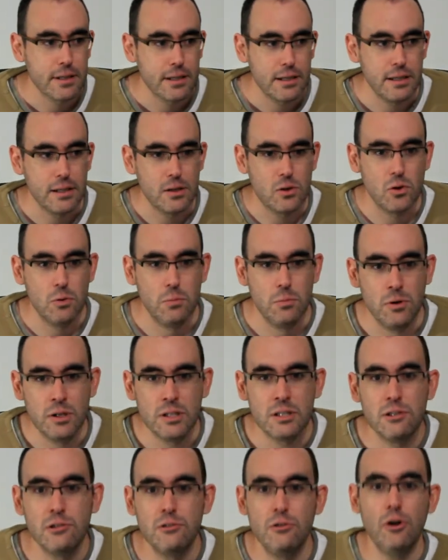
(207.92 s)
y como
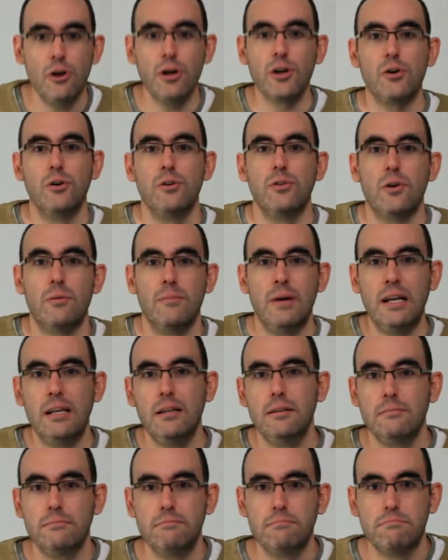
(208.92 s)
es lógico y
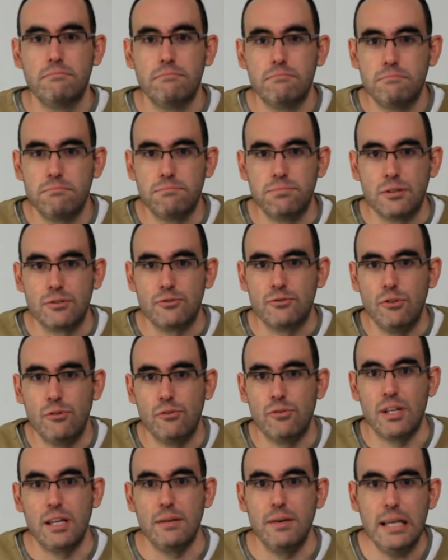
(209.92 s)
normal, pues todo
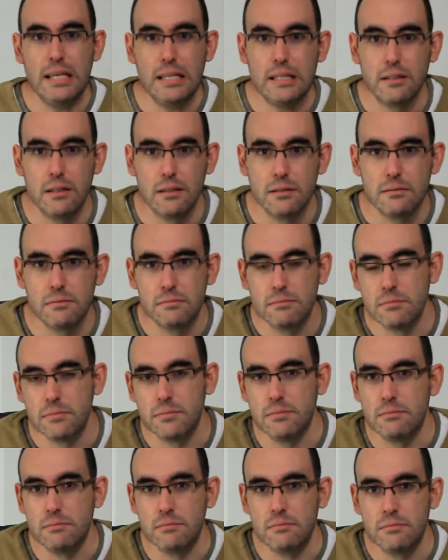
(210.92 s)
sale bien,
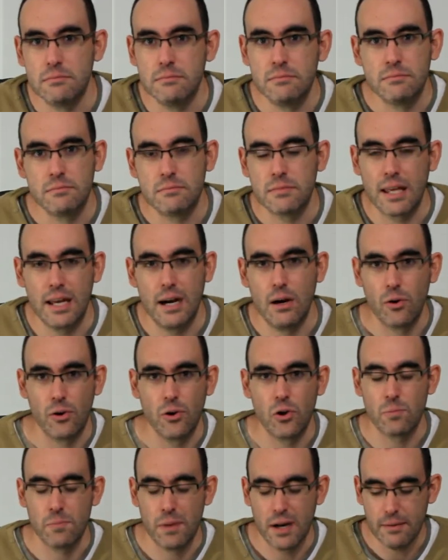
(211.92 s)
mm, que era lo que
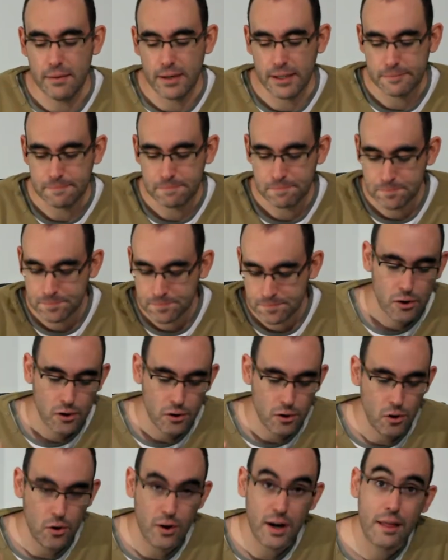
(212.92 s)
yo esperaba.
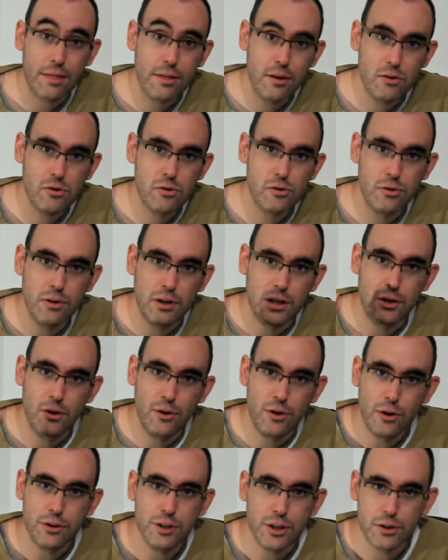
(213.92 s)
Lo gracioso y lo
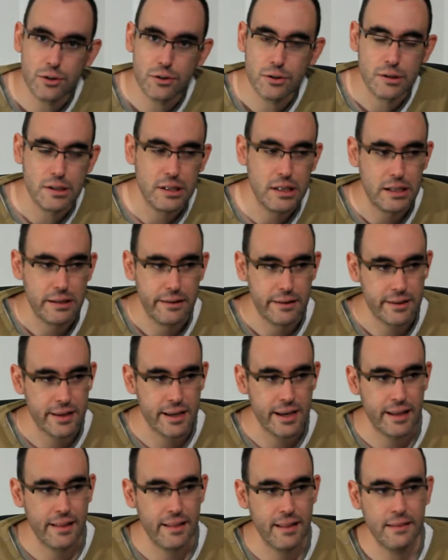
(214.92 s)
irónico y el
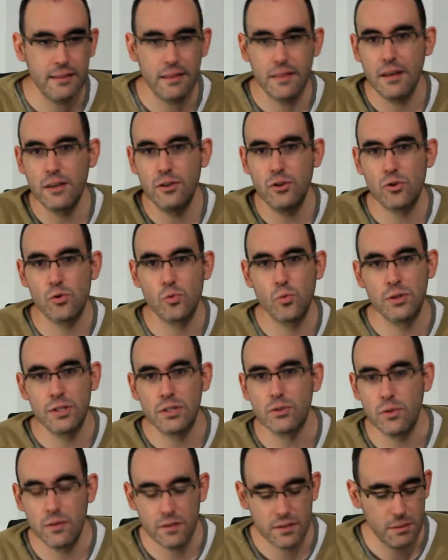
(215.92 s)
desencadenante de que yo os cuente
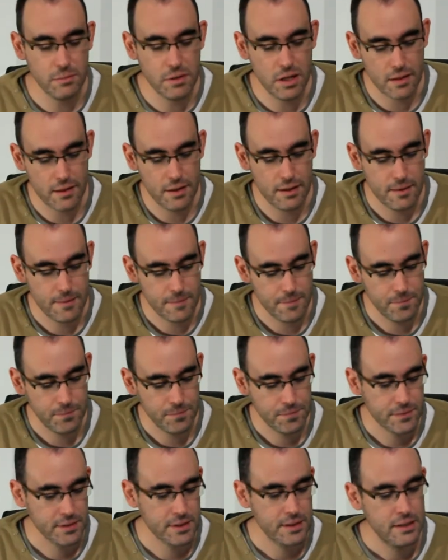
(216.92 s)
toda esta mierda
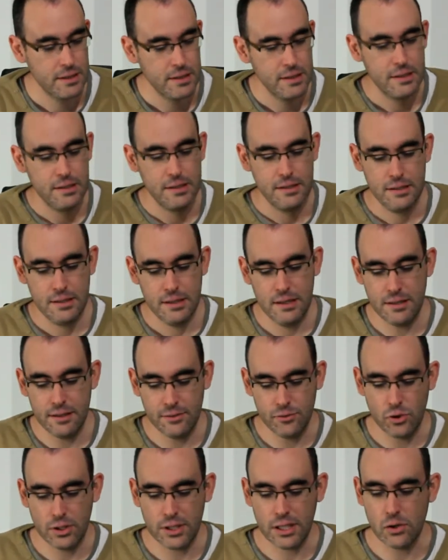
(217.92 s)
es
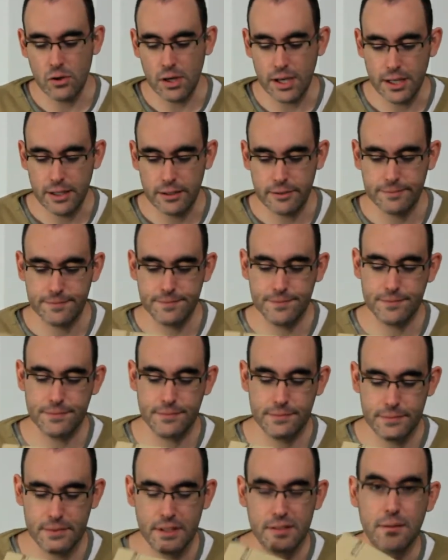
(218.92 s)
esto que tengo aquí,
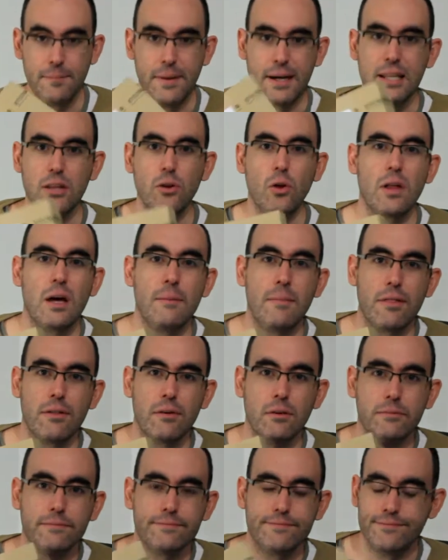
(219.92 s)
este paquetito de Amazon,